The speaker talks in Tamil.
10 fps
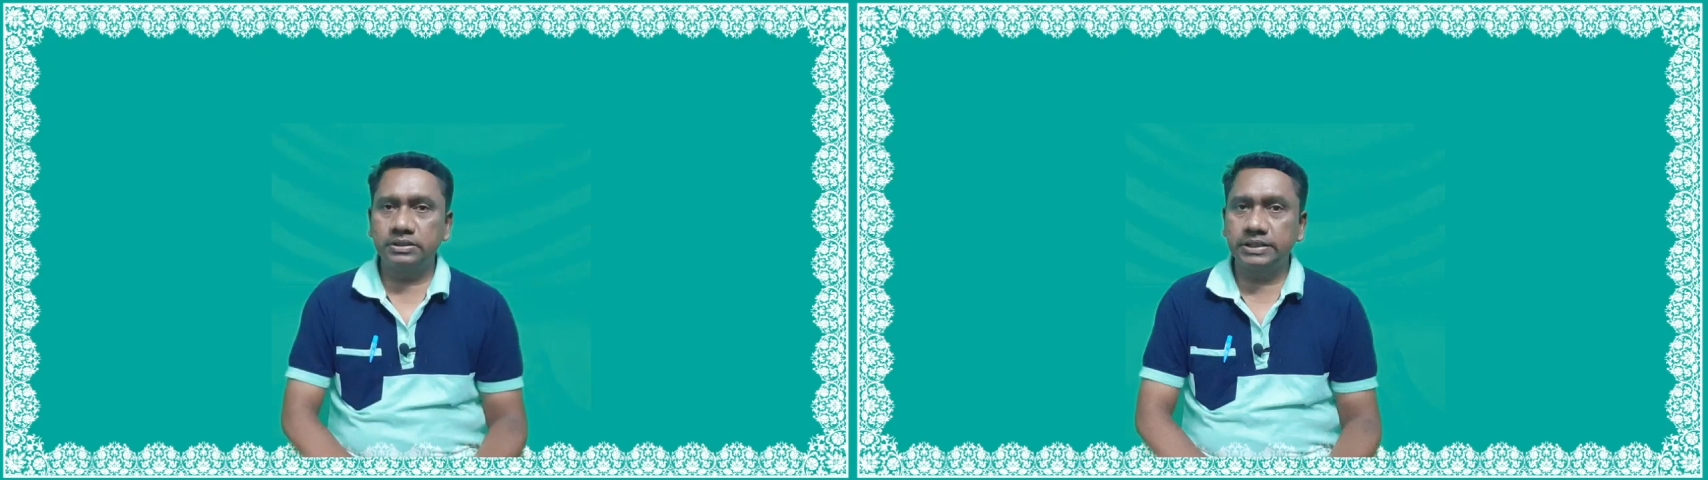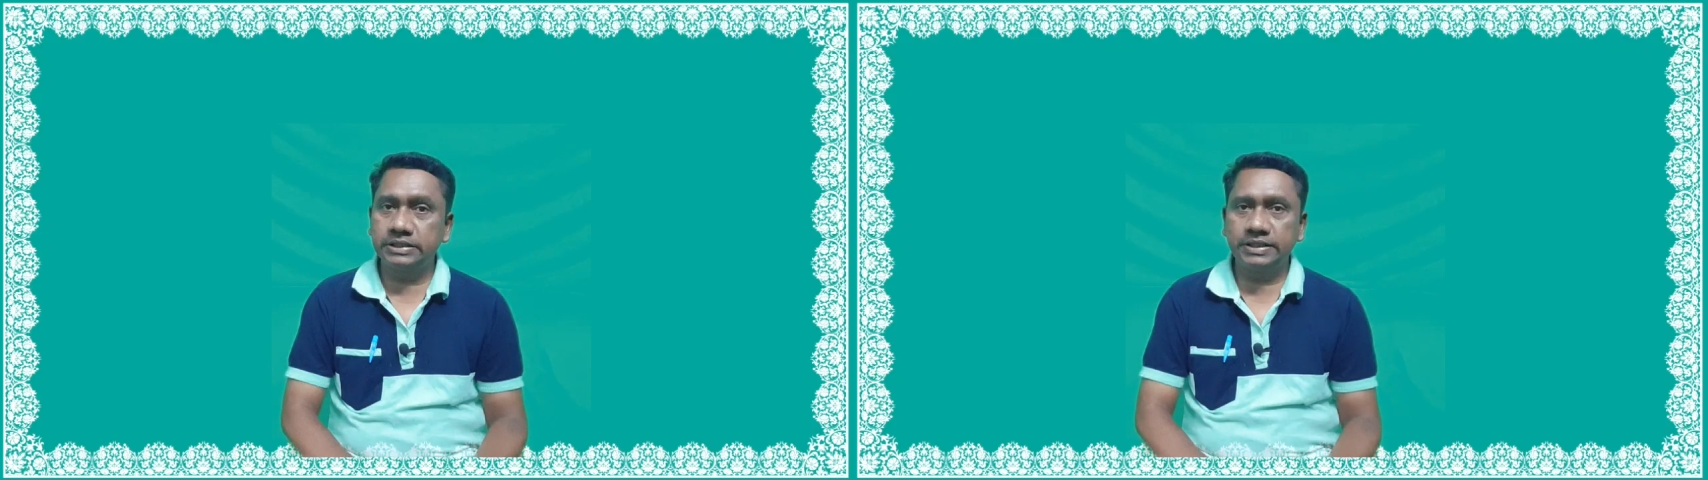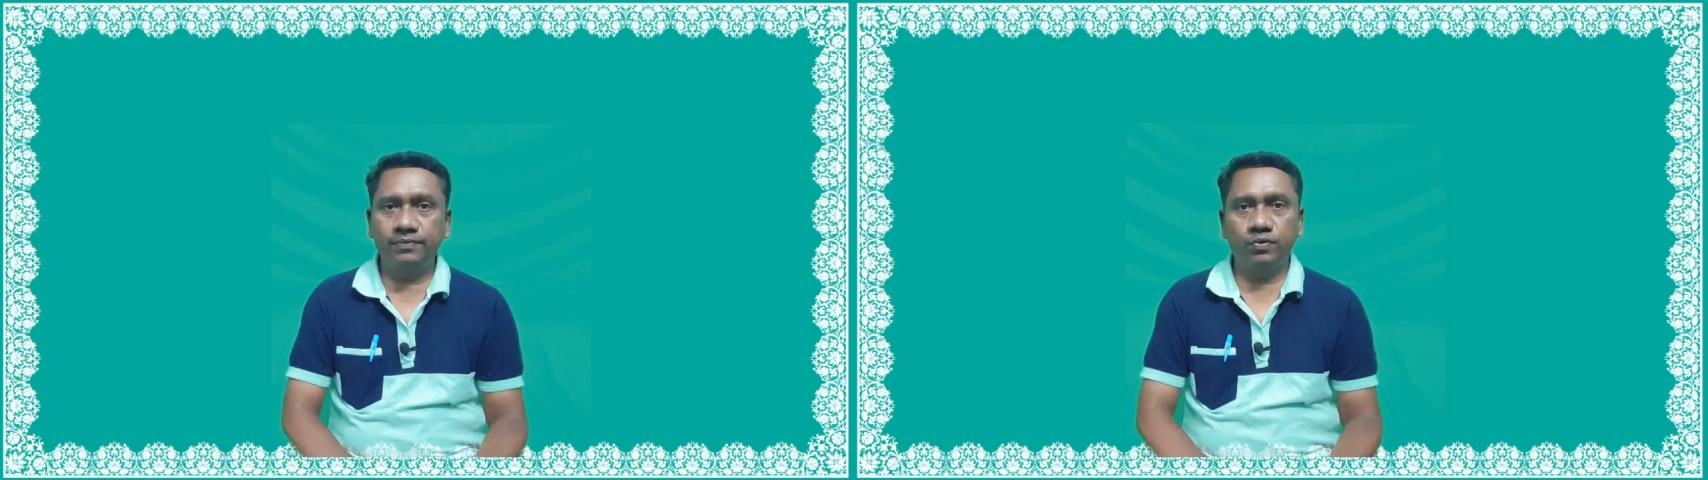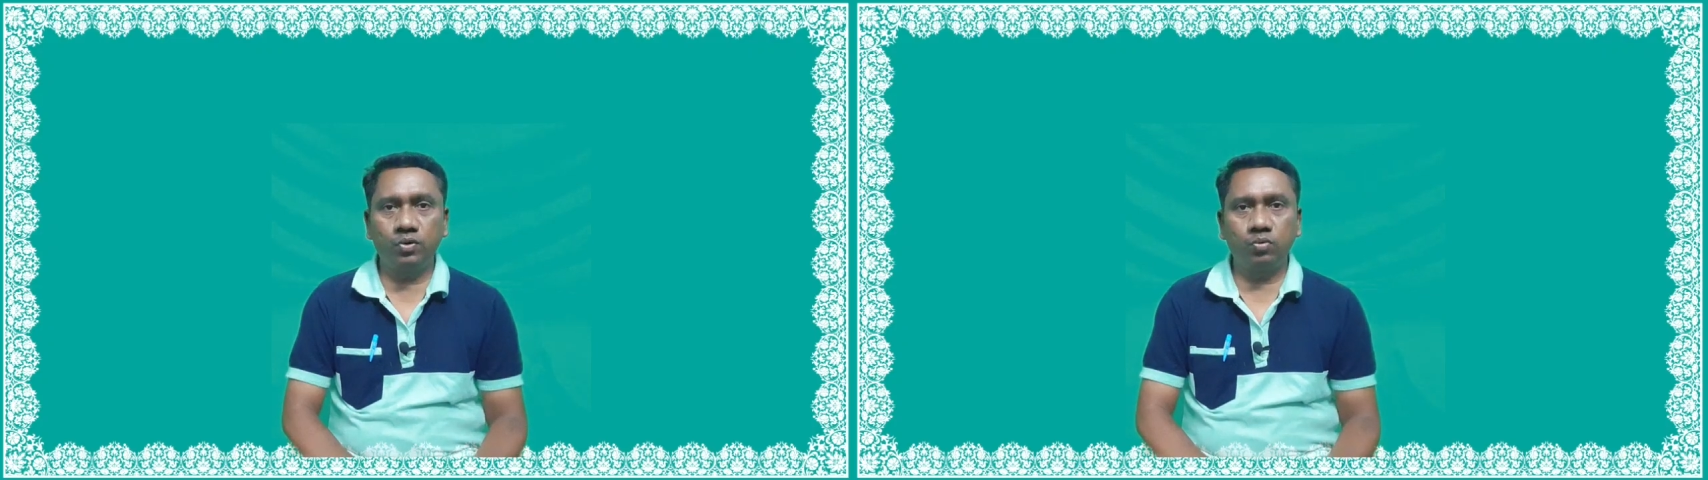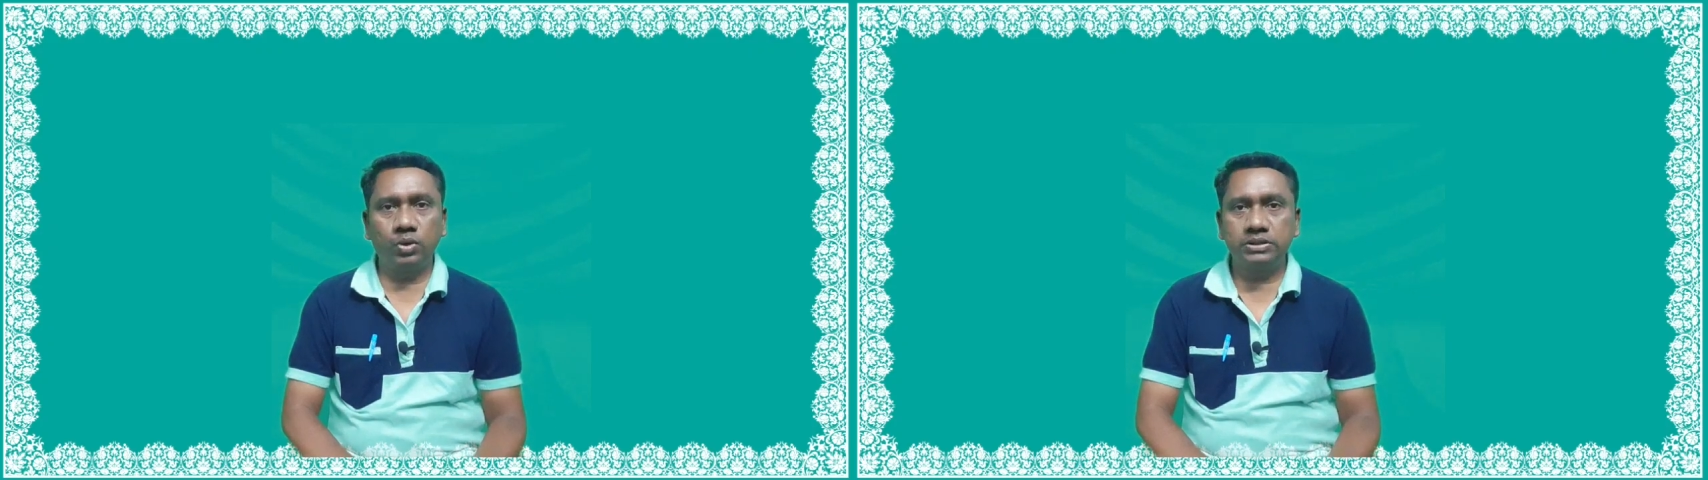சிக்ஸ்டி
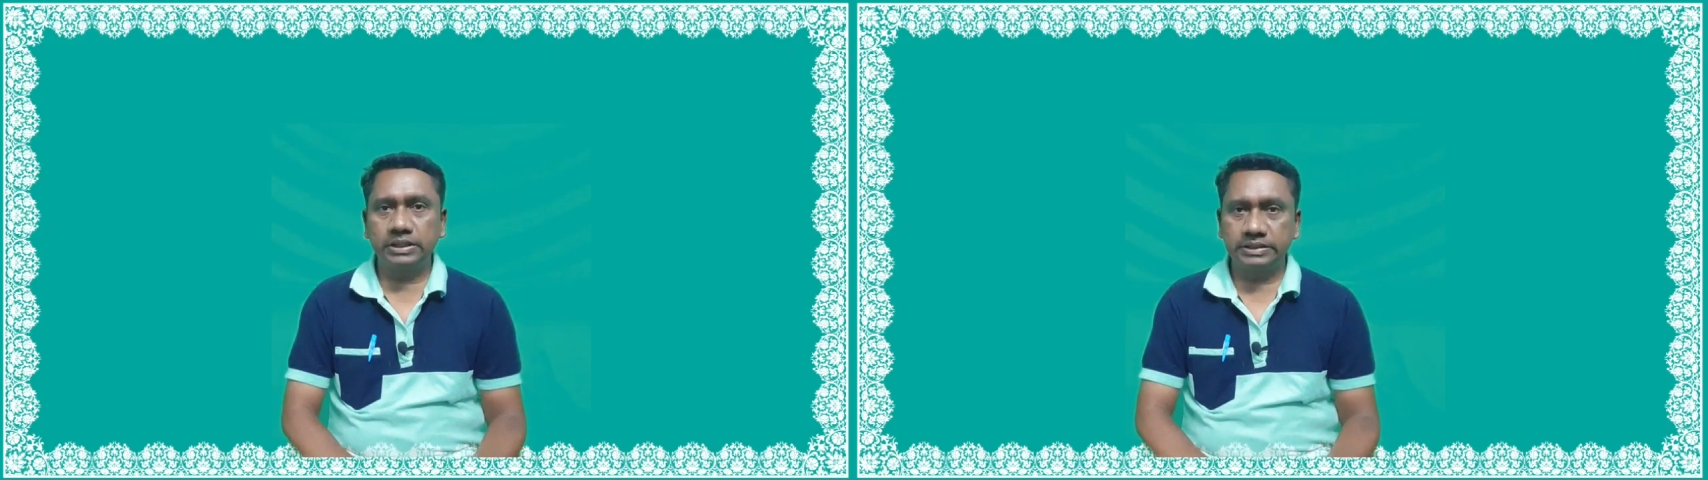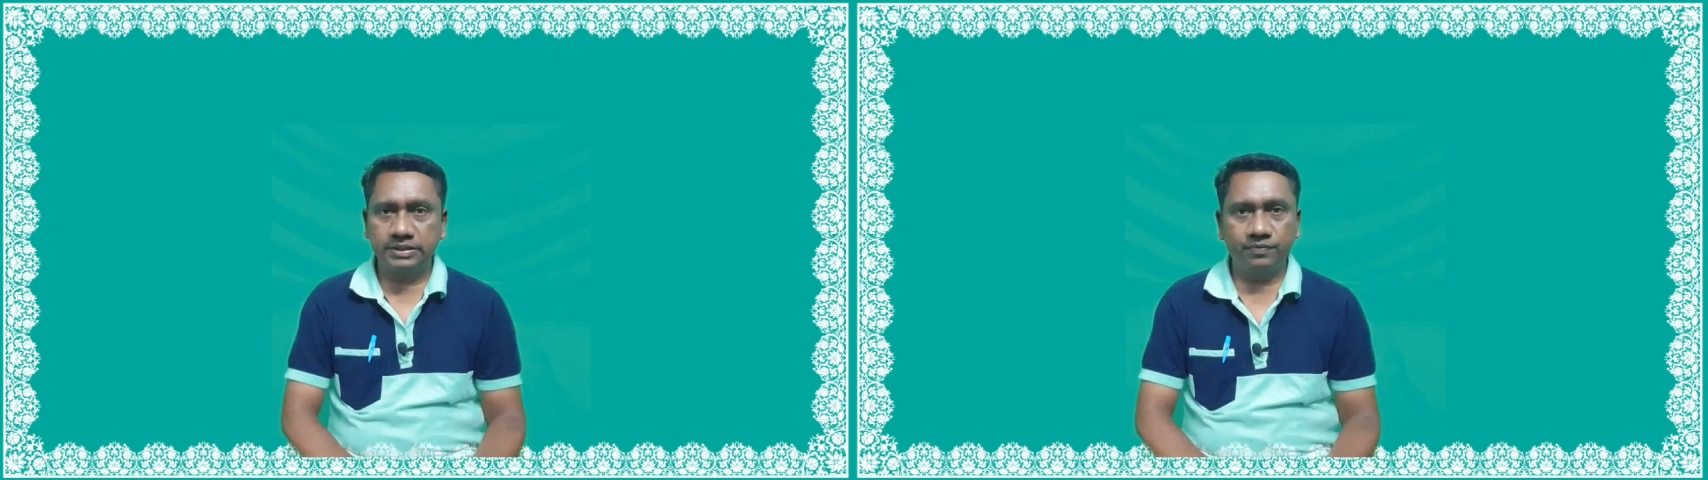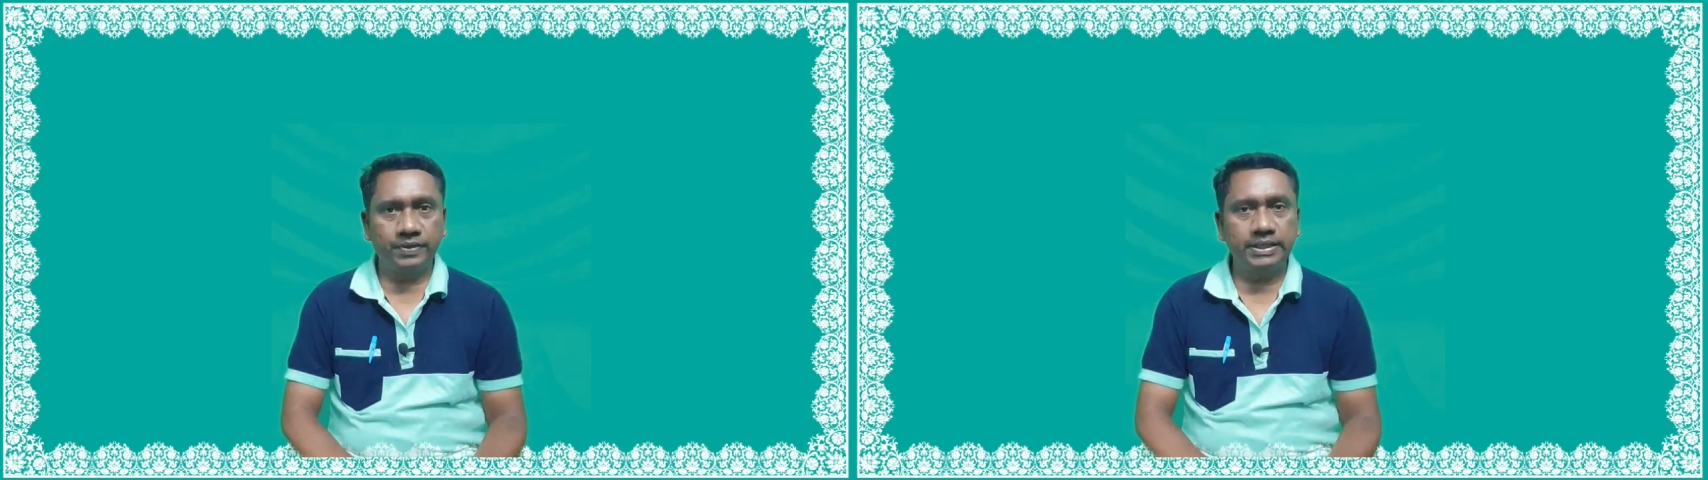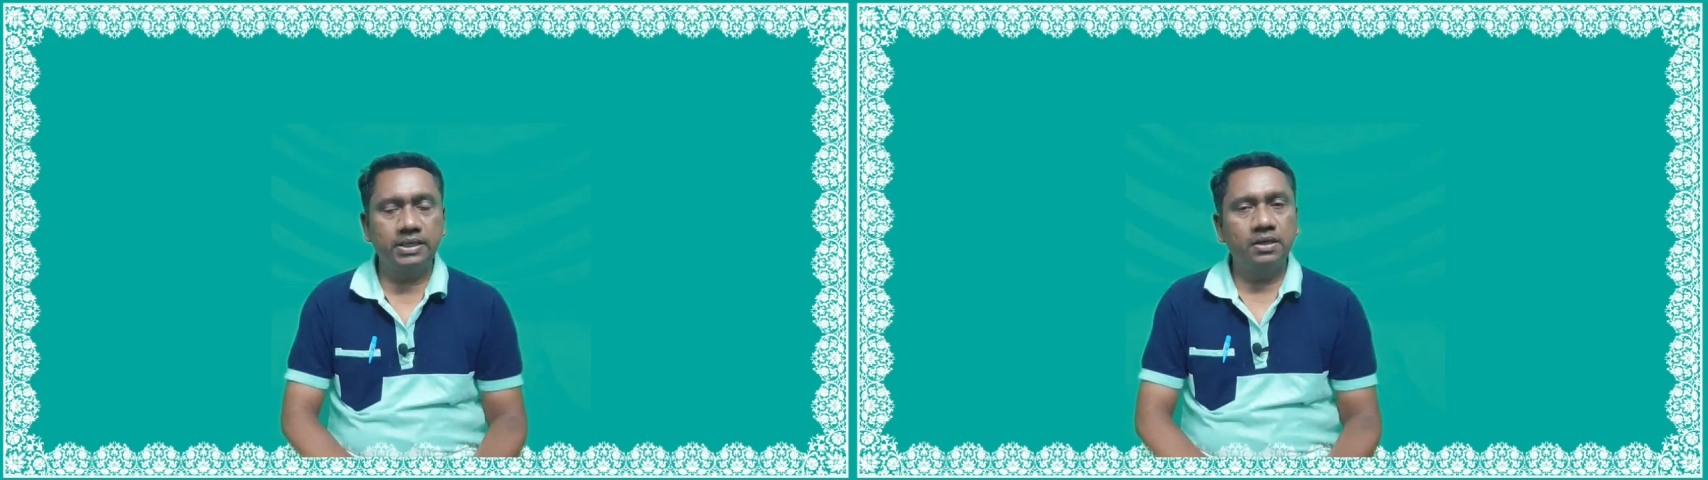ஃபோர் ஒன் சிக்ஸ்டி ஃபைவ்